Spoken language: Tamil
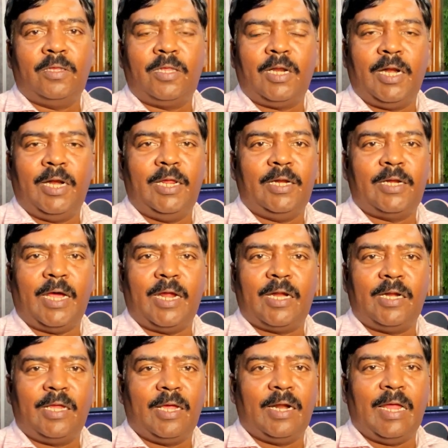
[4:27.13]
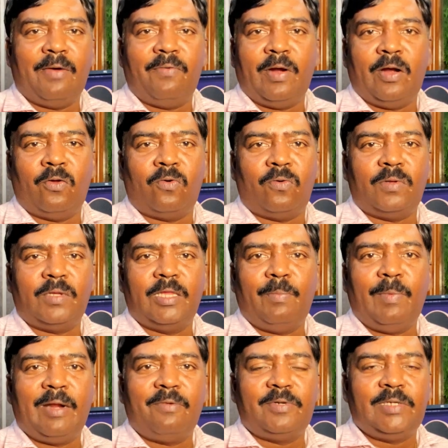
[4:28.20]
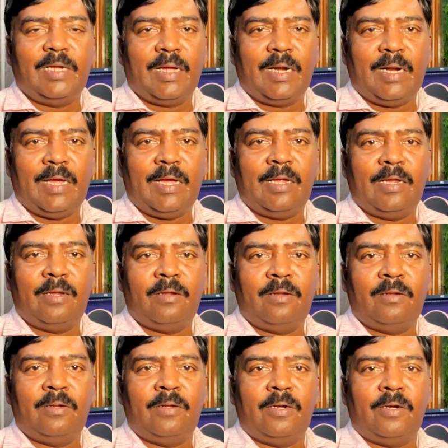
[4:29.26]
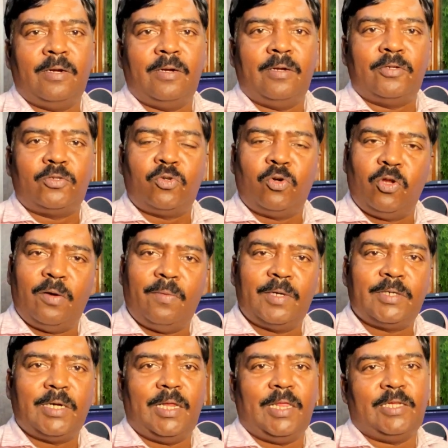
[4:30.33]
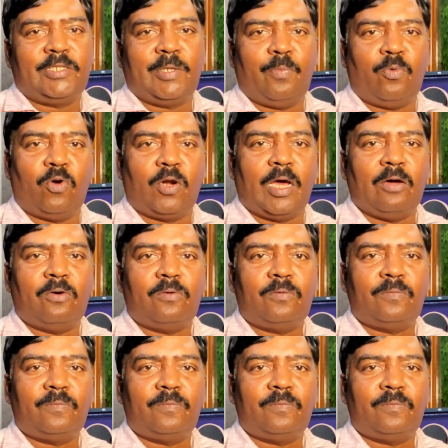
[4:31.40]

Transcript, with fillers: த்ரீ டி டைட்டிலிங்லாம் வேணும் இது மாதிரி விஷயங்கள்லாம் ஸ்டுடியோ வெர்ஷனில் தான் சப்போர்ட் ஆகும்